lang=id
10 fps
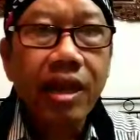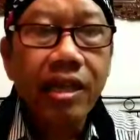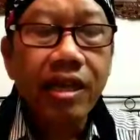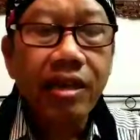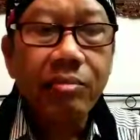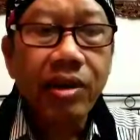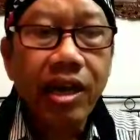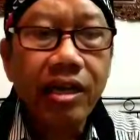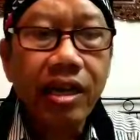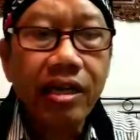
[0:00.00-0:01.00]
latar
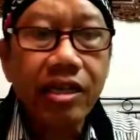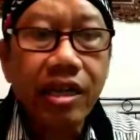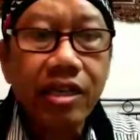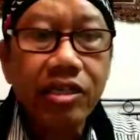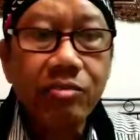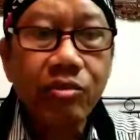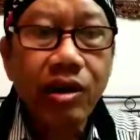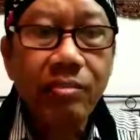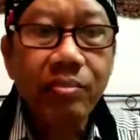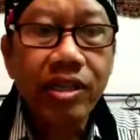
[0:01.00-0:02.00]
belakang dari
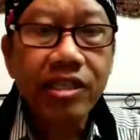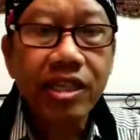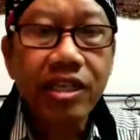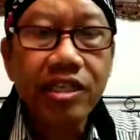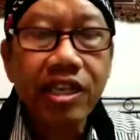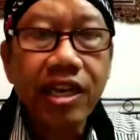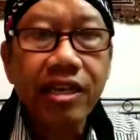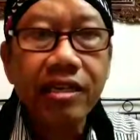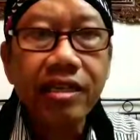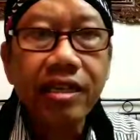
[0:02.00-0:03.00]
semua
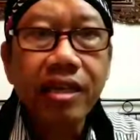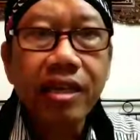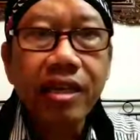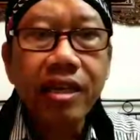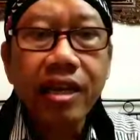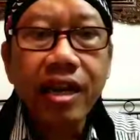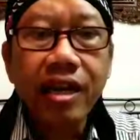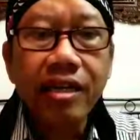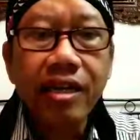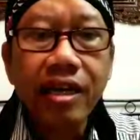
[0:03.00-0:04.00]
perselisihan
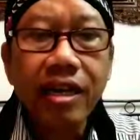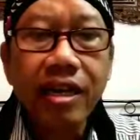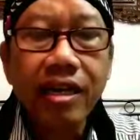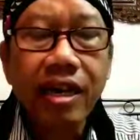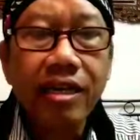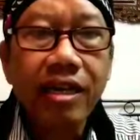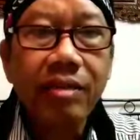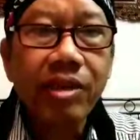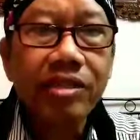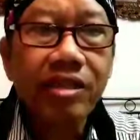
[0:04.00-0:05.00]
adalah
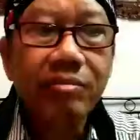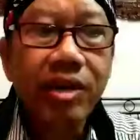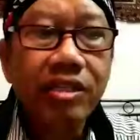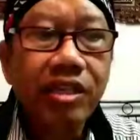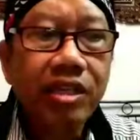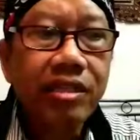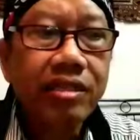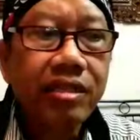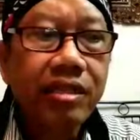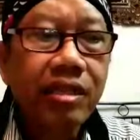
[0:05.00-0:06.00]
karena masing-masing
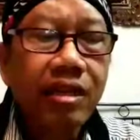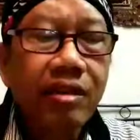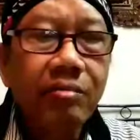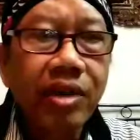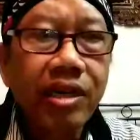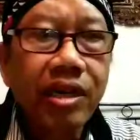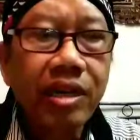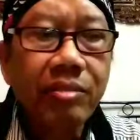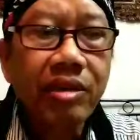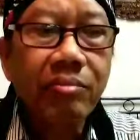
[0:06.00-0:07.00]

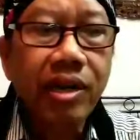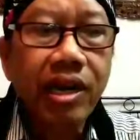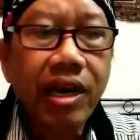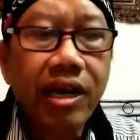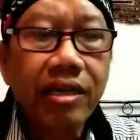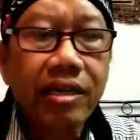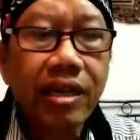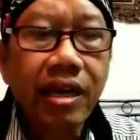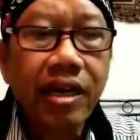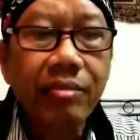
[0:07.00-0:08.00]
mengklaim kebenaran
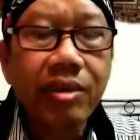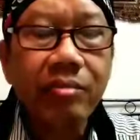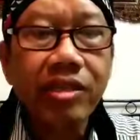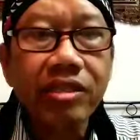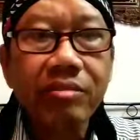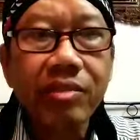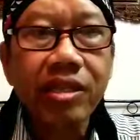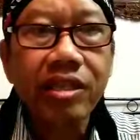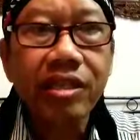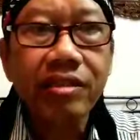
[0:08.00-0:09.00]
agama
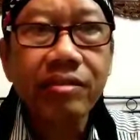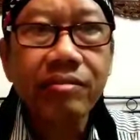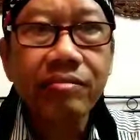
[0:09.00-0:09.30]
masing-masing.